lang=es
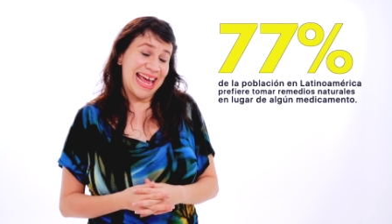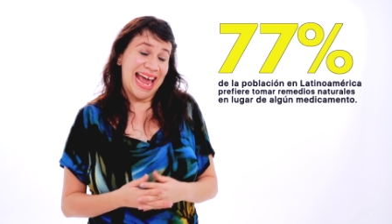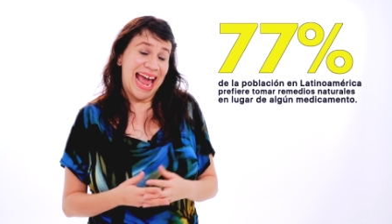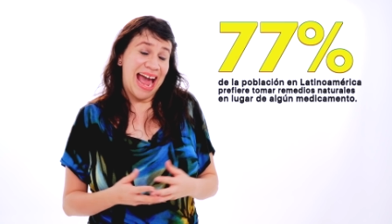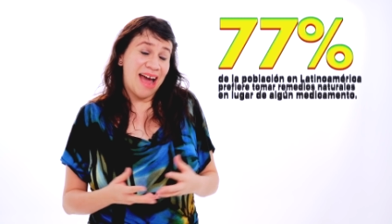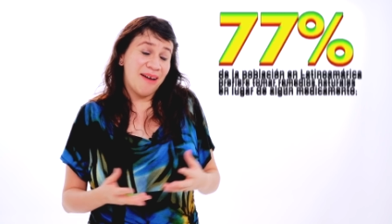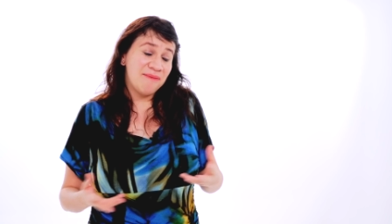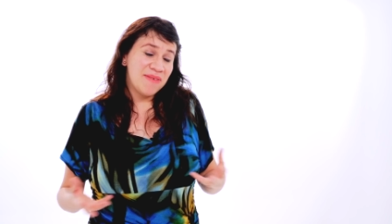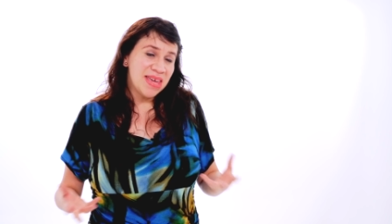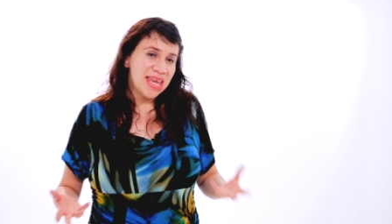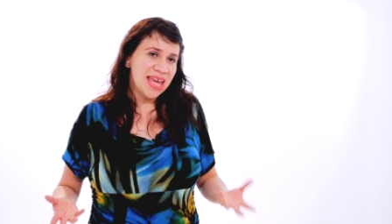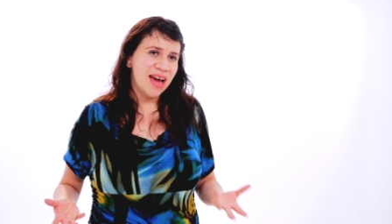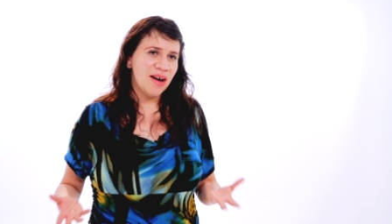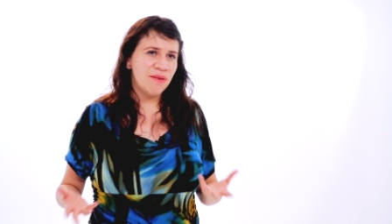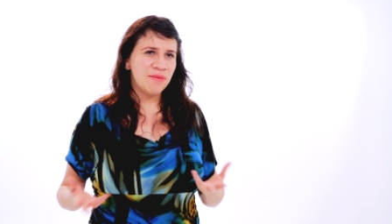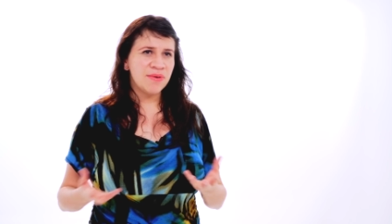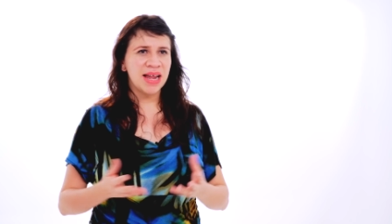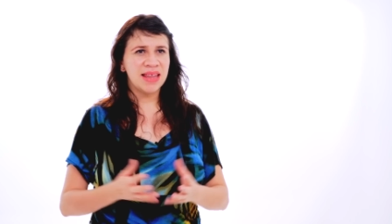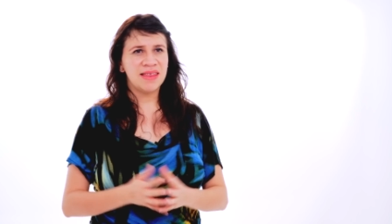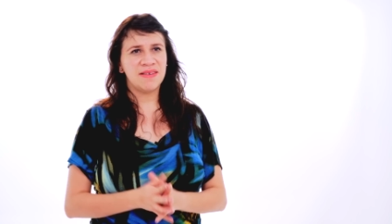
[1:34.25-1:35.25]

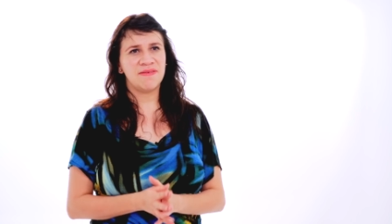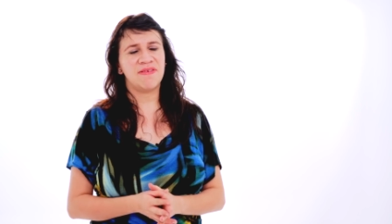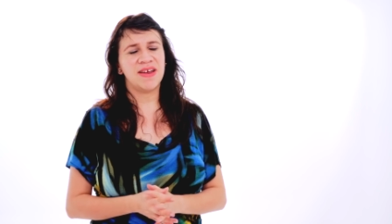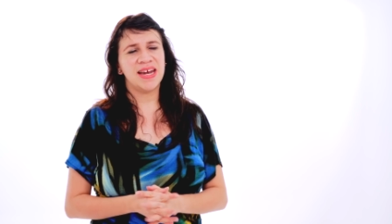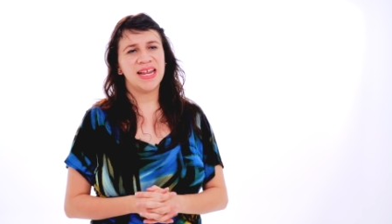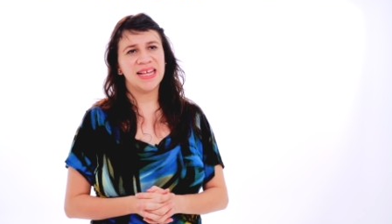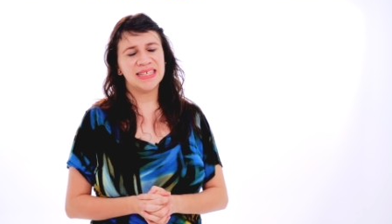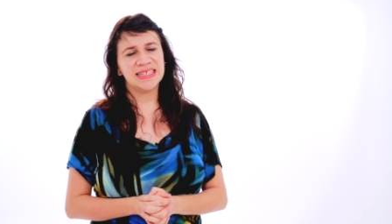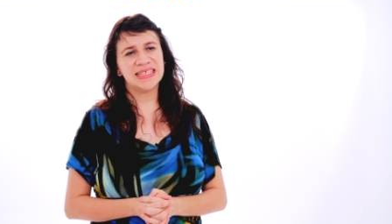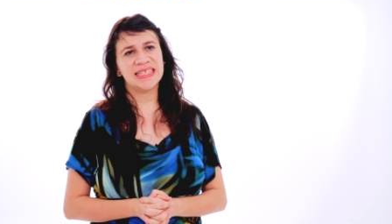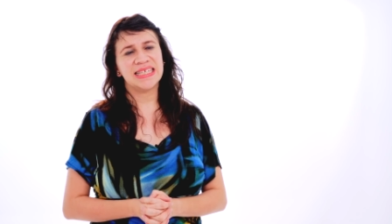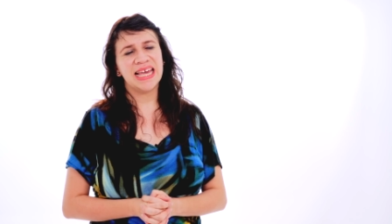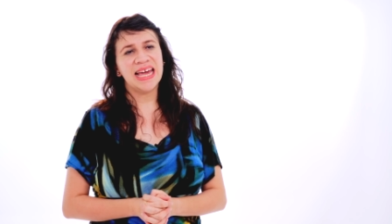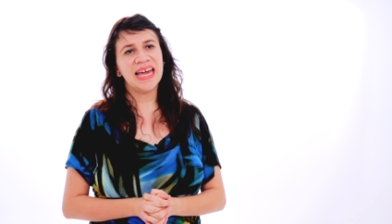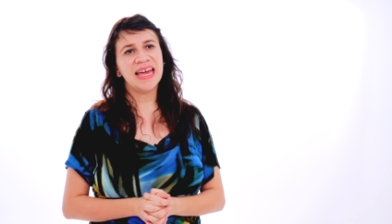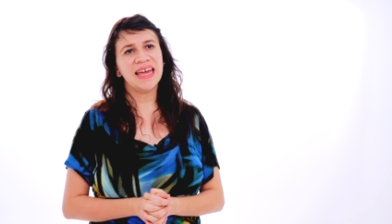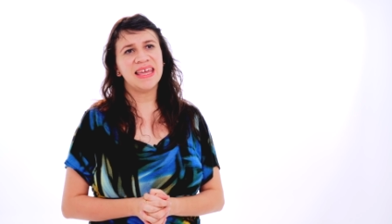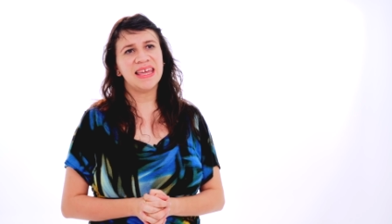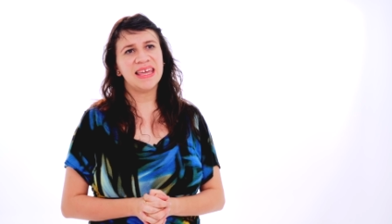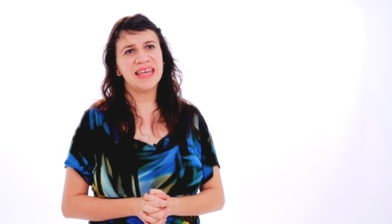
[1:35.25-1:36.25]
había una
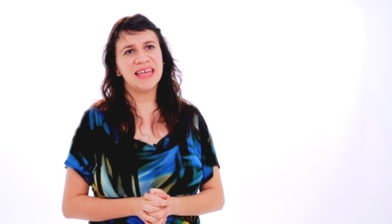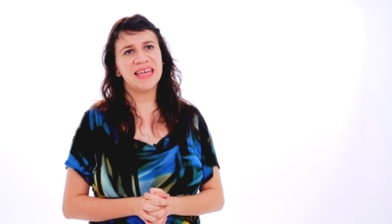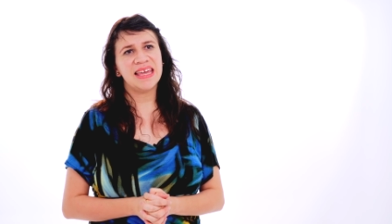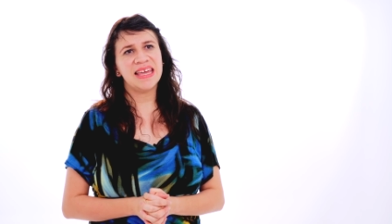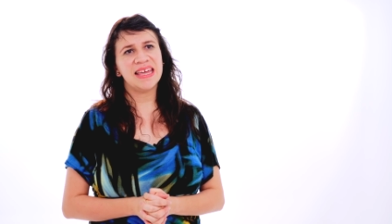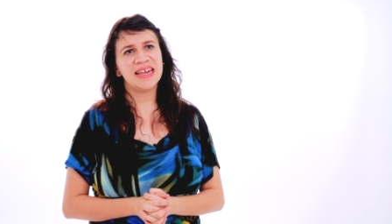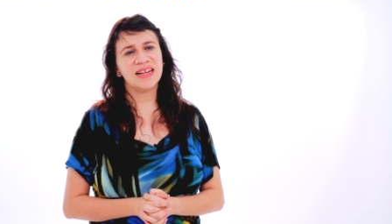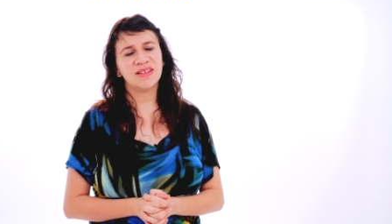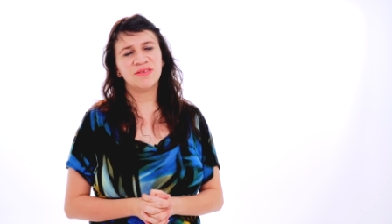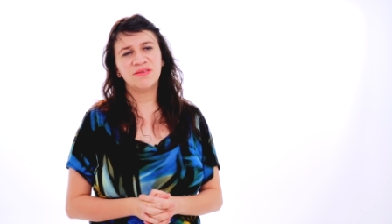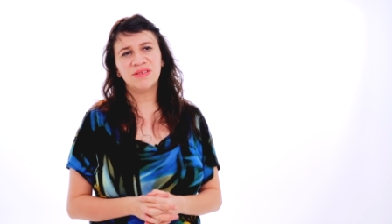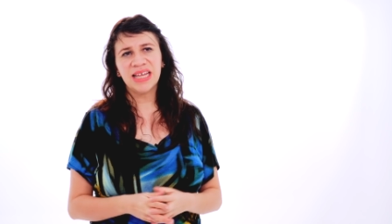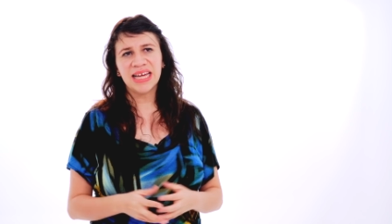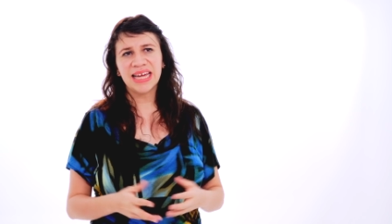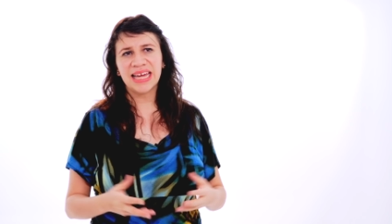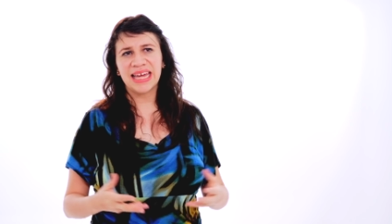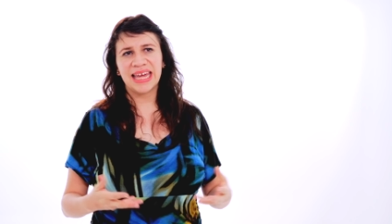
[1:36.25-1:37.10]
diferencia y, resulta